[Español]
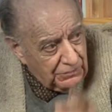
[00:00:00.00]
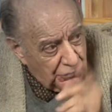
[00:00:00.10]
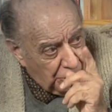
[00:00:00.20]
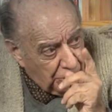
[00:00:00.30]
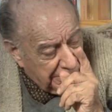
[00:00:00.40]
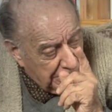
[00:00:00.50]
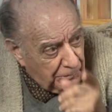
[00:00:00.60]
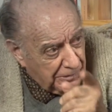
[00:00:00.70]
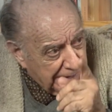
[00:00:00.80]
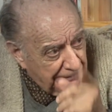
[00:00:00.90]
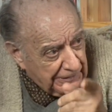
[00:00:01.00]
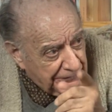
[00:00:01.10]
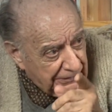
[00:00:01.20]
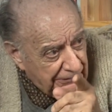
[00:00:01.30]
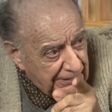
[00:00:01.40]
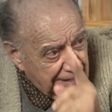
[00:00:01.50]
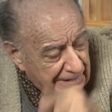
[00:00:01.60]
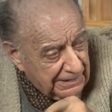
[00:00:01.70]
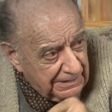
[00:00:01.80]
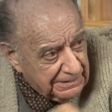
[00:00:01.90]
dos de los cabecillas
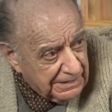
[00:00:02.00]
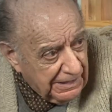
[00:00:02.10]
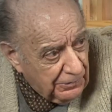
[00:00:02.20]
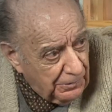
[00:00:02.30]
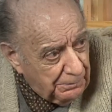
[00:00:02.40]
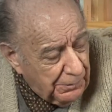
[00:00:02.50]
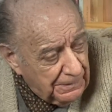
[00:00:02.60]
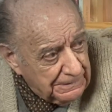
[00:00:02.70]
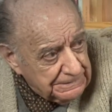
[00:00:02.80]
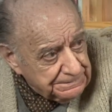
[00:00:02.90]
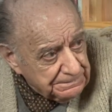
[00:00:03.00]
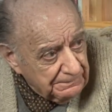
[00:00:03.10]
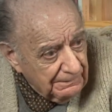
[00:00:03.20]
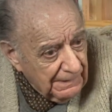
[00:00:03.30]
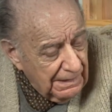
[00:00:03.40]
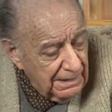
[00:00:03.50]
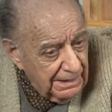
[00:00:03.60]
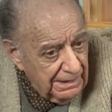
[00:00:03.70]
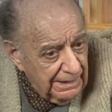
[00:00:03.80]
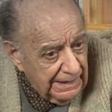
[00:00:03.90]
de este grupo
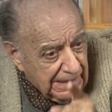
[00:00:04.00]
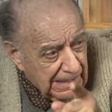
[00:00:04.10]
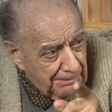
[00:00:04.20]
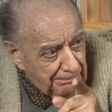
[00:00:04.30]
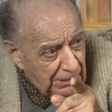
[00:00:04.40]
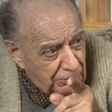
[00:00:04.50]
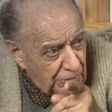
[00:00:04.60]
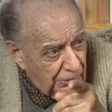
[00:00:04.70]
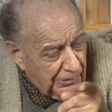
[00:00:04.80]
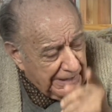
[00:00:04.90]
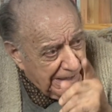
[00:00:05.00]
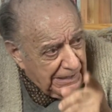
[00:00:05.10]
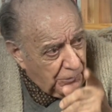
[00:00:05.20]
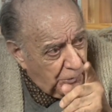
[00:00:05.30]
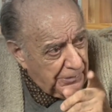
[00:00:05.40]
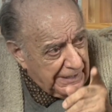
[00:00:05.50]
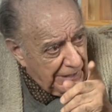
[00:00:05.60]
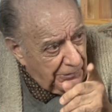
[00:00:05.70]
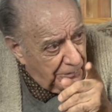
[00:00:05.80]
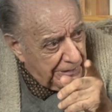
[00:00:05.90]
escapa uno que era
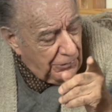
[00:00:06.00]
cuñado